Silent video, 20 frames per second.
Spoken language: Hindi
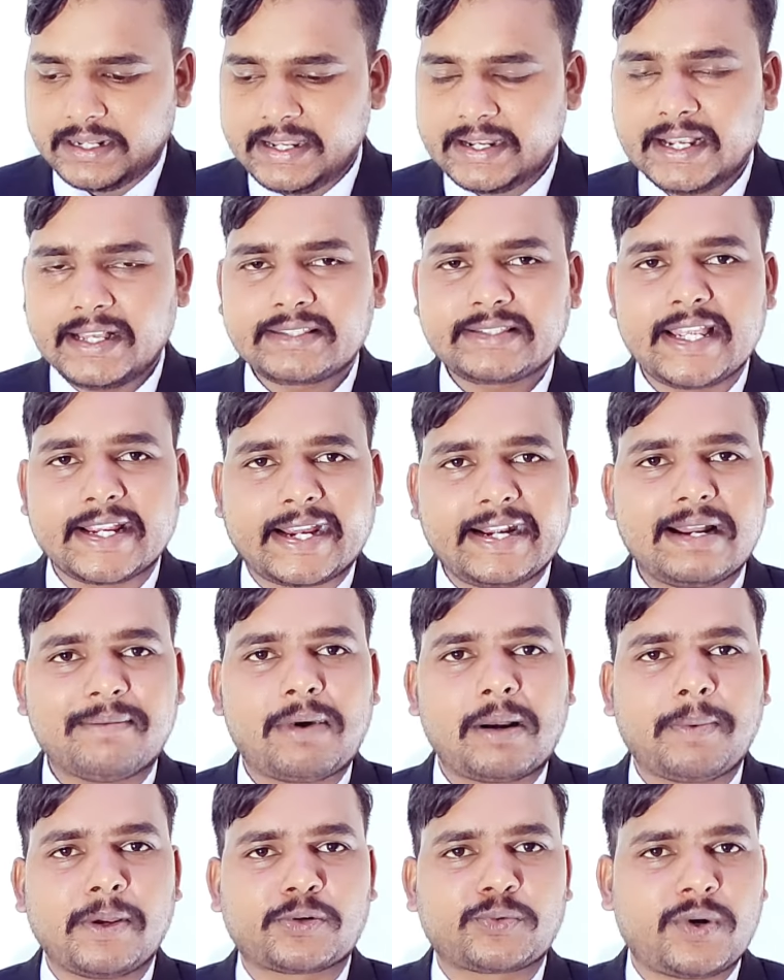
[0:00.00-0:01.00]
ठीक है सेकंड
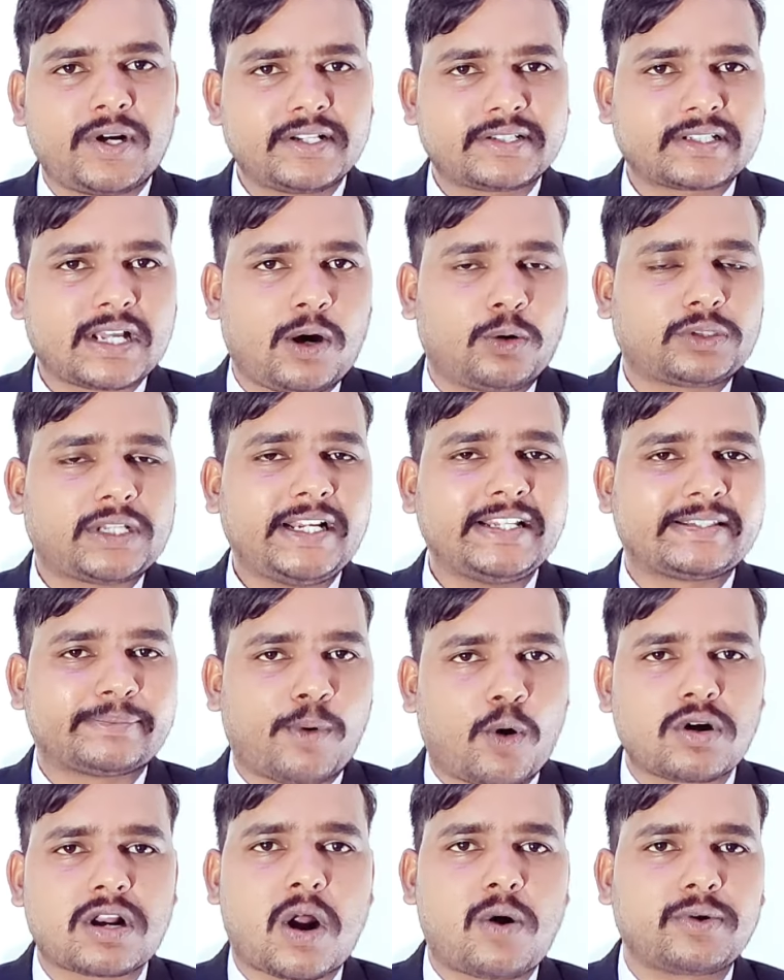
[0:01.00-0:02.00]
नंबर पे स्टूडेंट्स का होता है
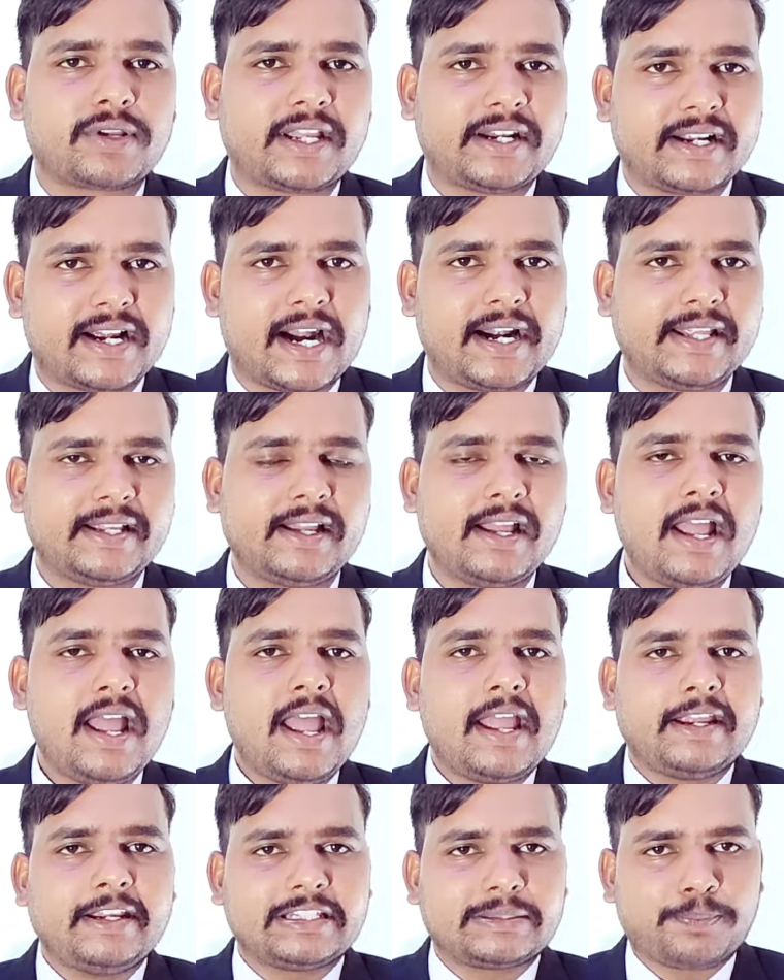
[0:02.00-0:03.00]
स्पोर्ट राउंड की रिगार्डिंग
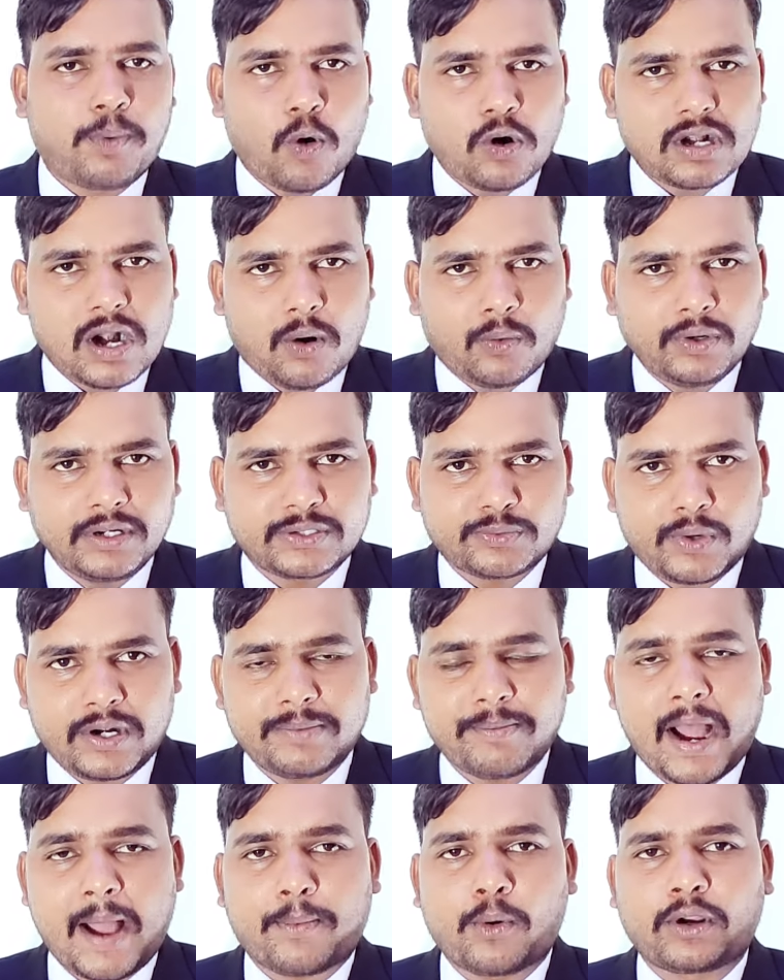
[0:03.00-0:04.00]
स्पोर्ट राउंड
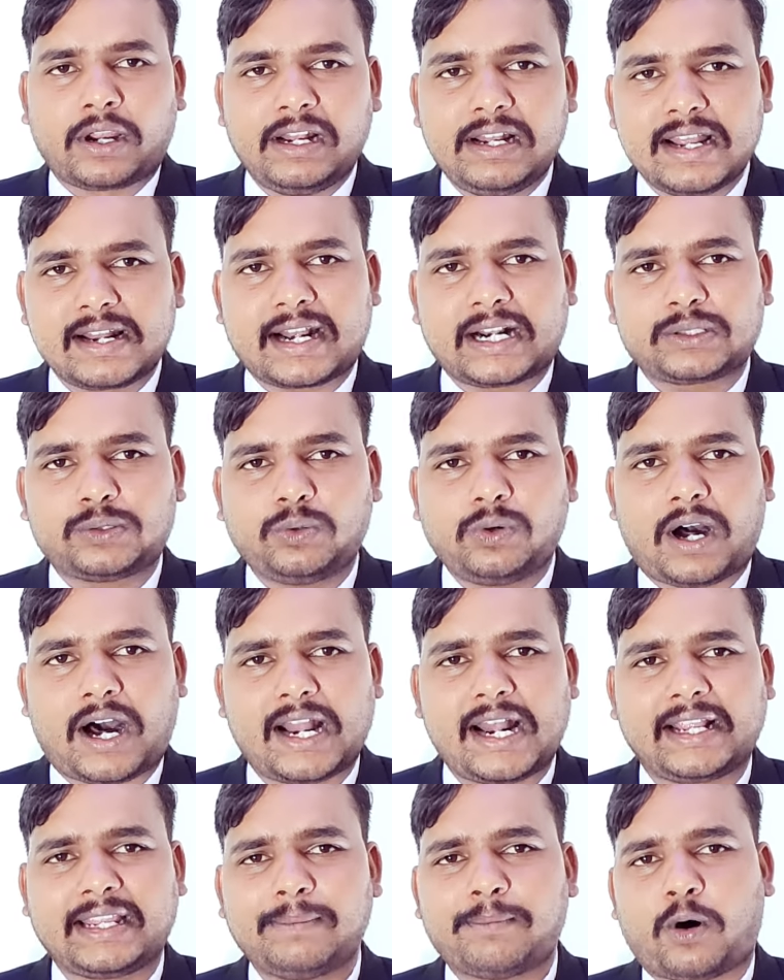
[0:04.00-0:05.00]
स्टूडेंट मैं आपको क्लियर कर दूं
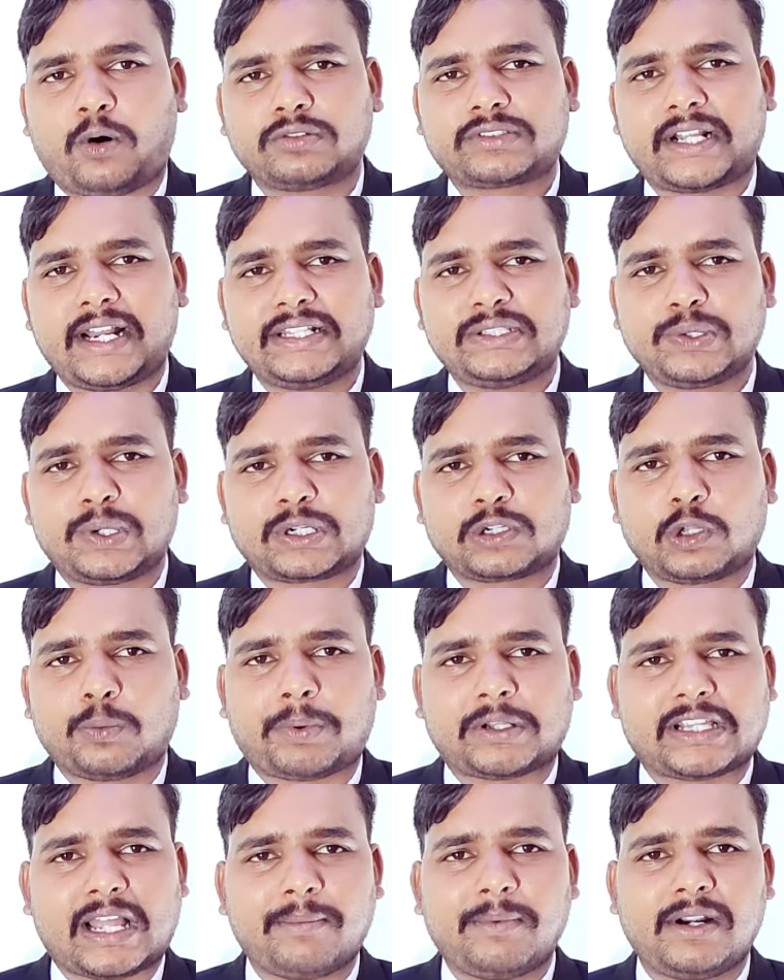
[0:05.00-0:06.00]
हालांकि बहुत सारे एजुकेटर को
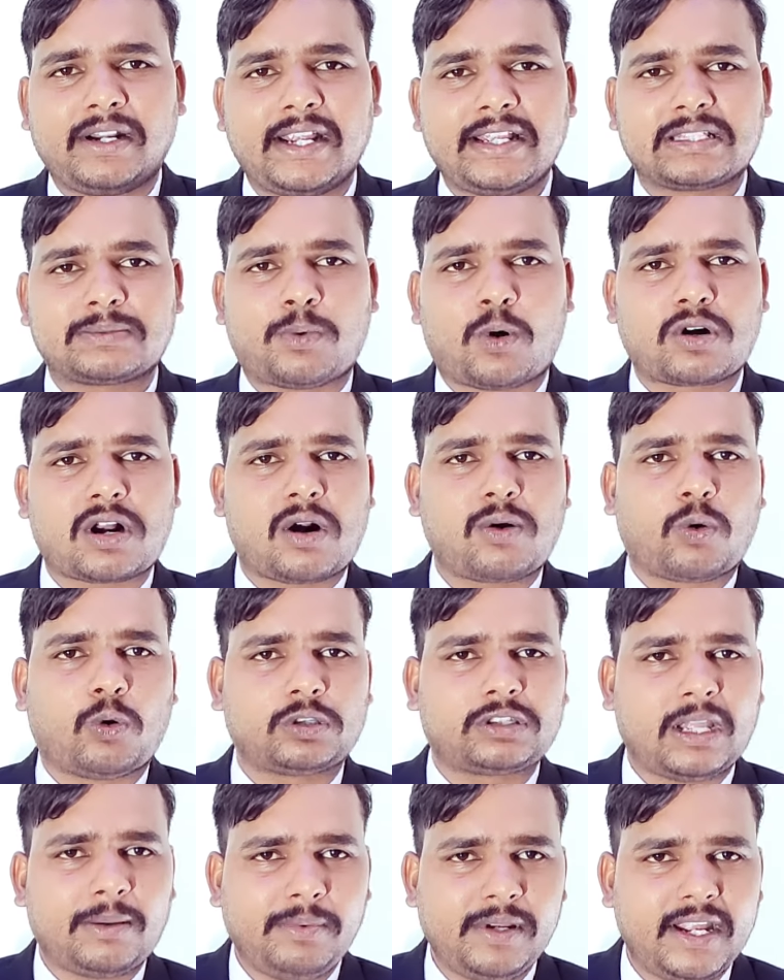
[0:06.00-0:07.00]
पता भी नहीं स्पोर्ट राउंड
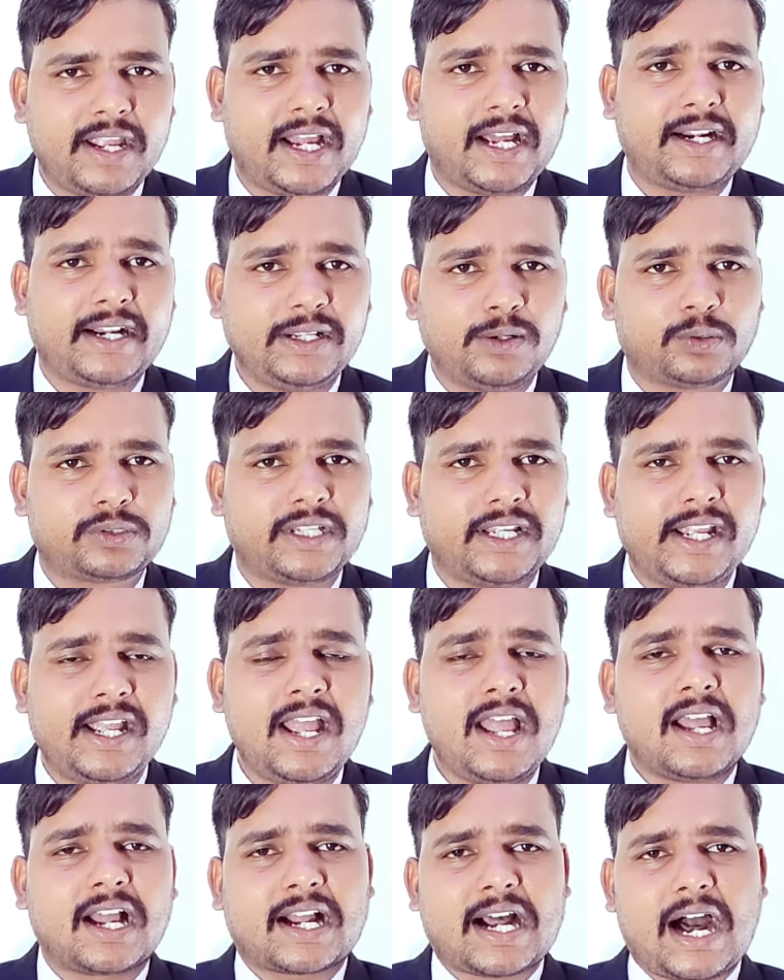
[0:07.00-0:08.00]
होते भी हैं या नहीं होते
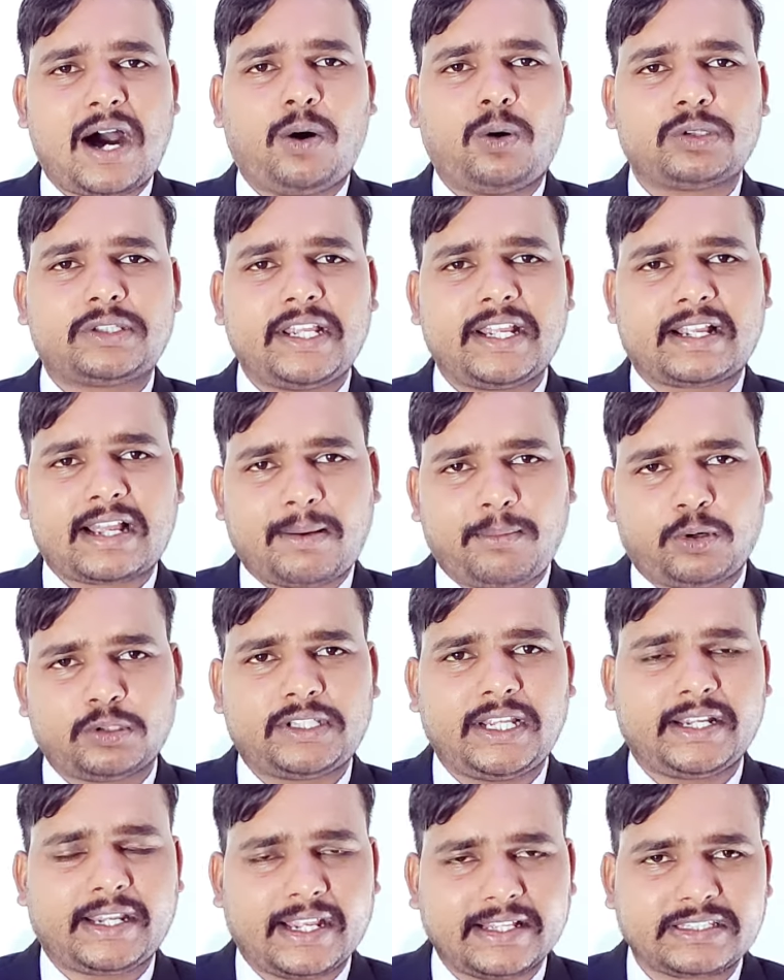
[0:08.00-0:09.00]
हैं कहाँ होते हैं कब
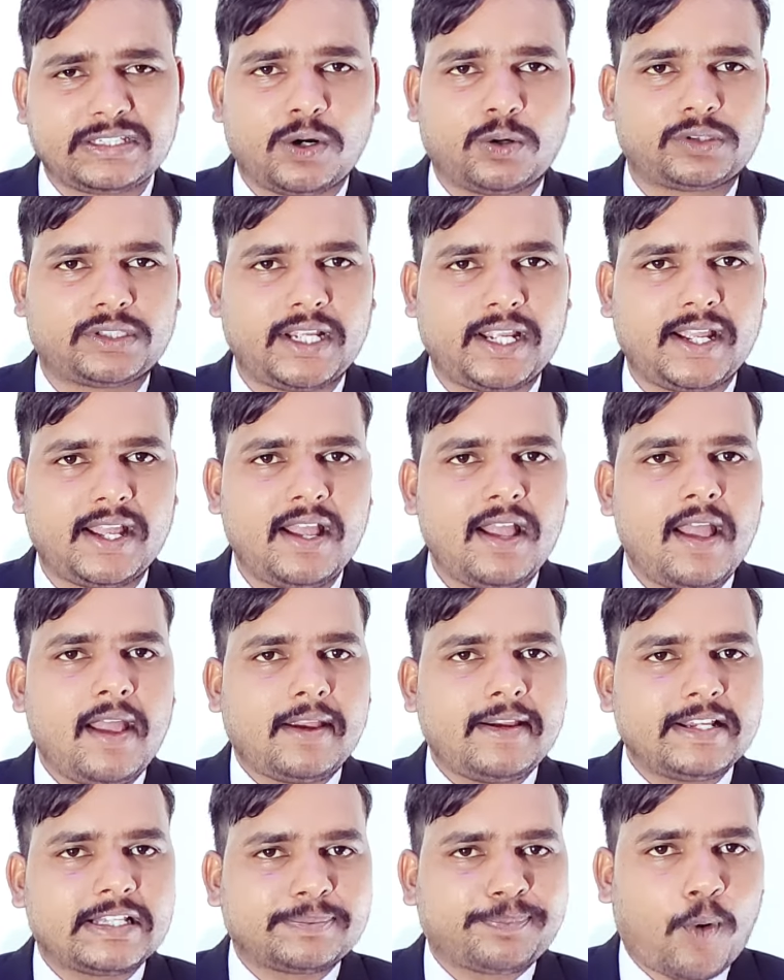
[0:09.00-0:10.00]
होते हैं कैसे होते
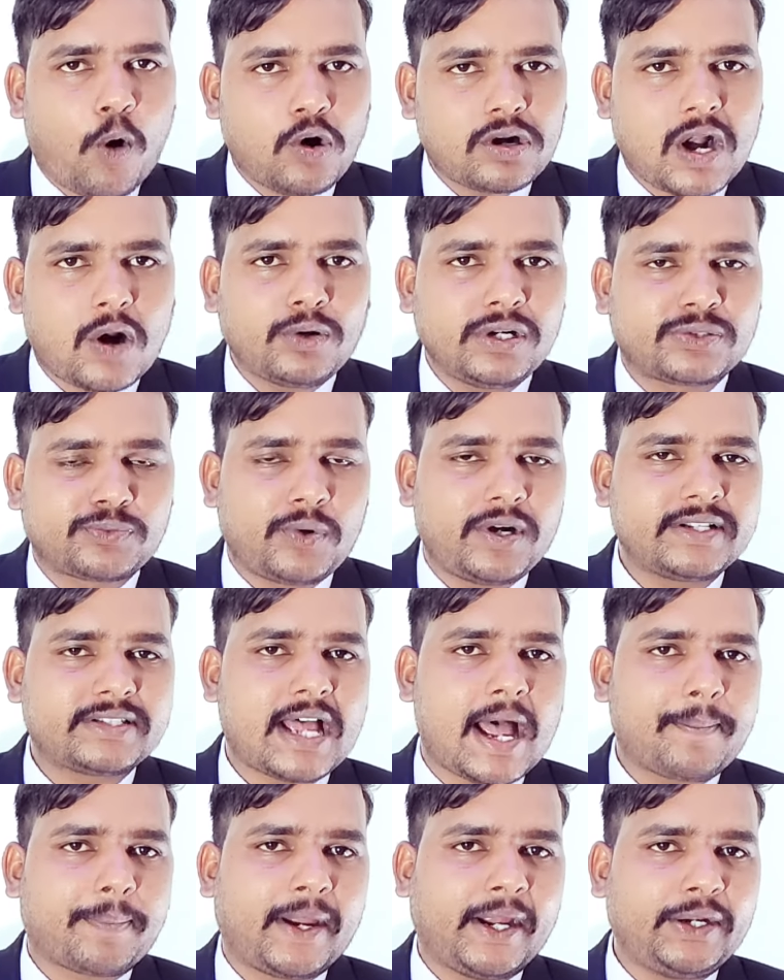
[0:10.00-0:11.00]
हैं स्पोर्ट राउंड
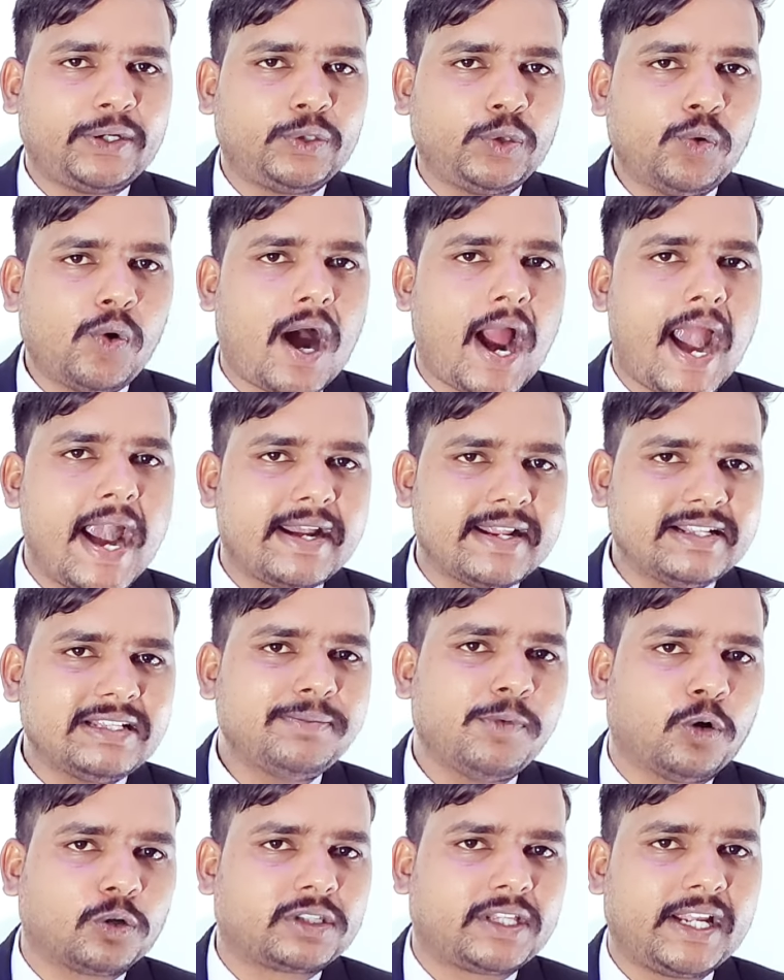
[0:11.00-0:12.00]
स्टूडेंट्स आपके न्यू आई
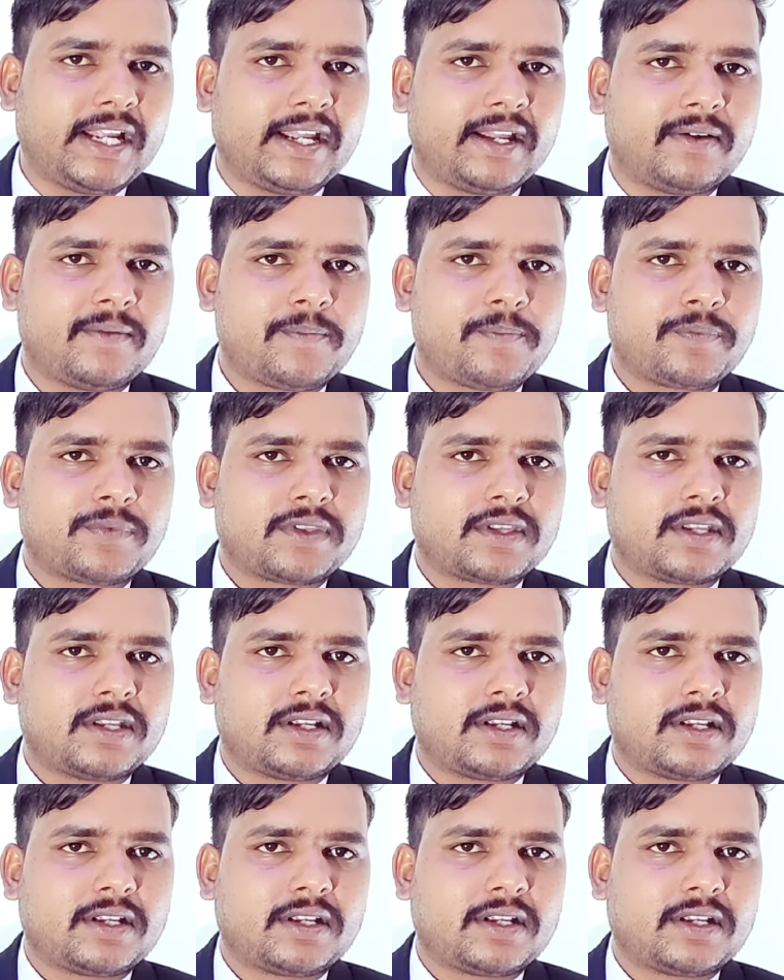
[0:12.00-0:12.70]
में होते हैं